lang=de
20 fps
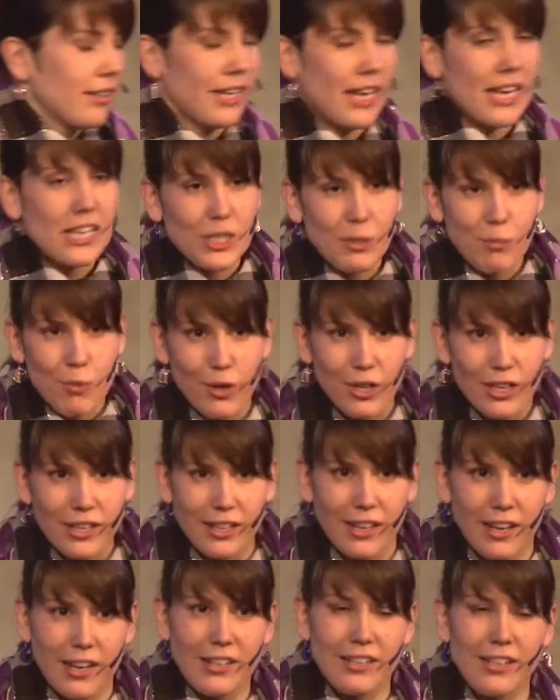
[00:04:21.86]
Die erste
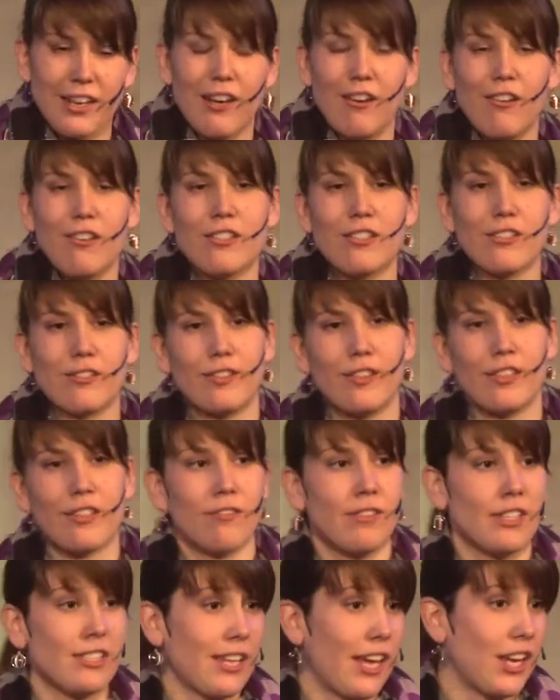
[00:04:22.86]
Möglichkeit
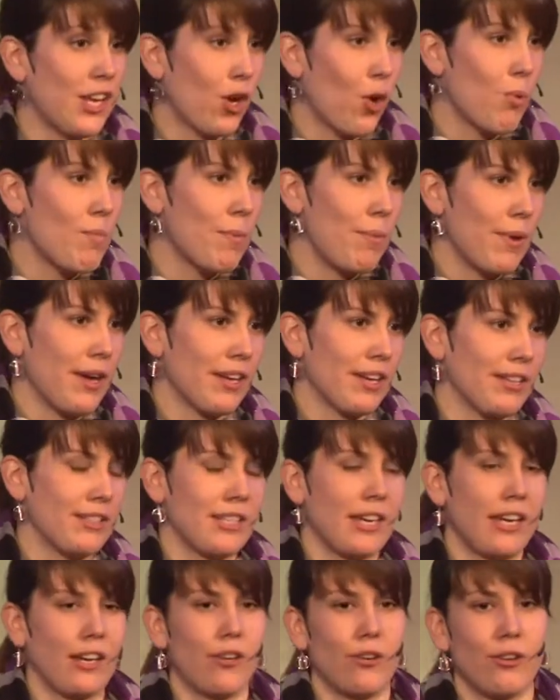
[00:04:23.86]
herauszufinden, was deine Gummibärchen
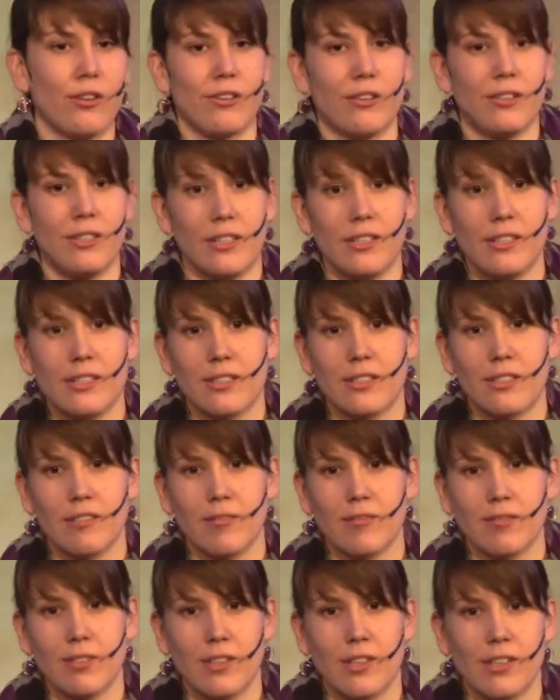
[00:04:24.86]
sein könnten, ist,
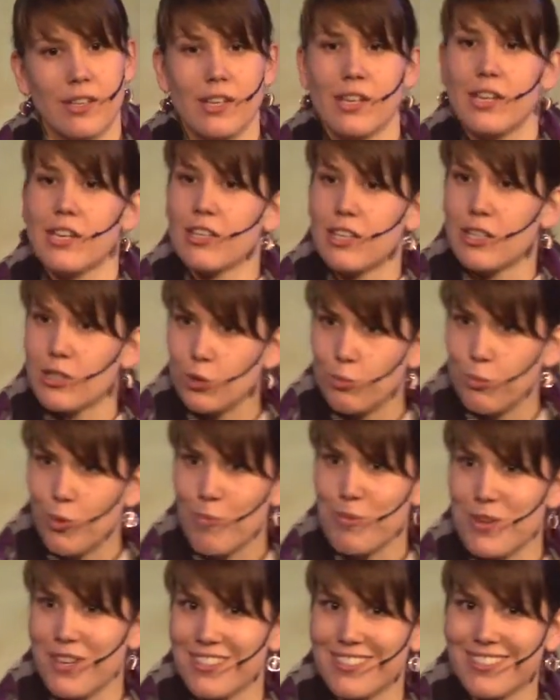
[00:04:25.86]
dass du
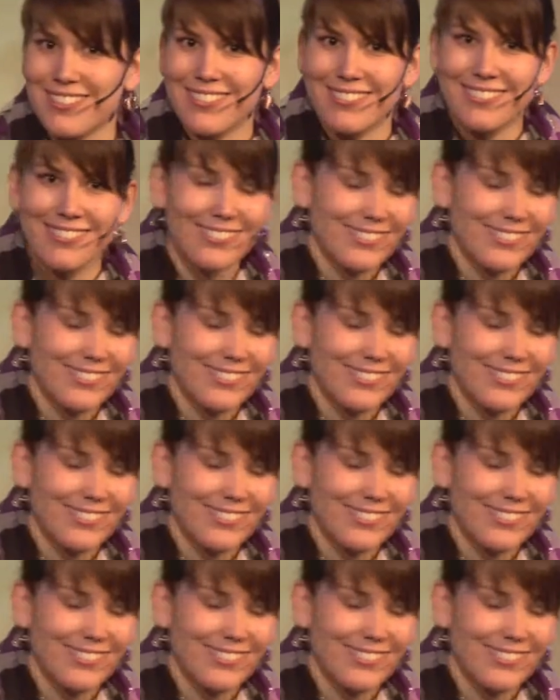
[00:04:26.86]
probierst.